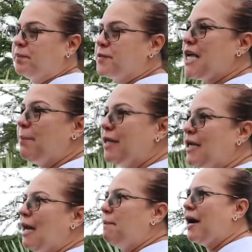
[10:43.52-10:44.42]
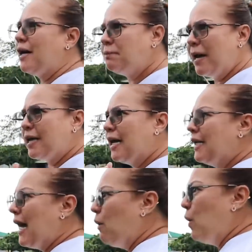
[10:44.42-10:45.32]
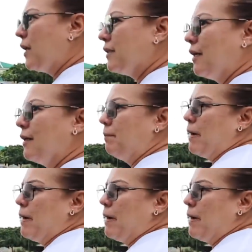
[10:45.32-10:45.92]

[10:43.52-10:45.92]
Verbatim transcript: sabi nila, bakit parang ang lawak ng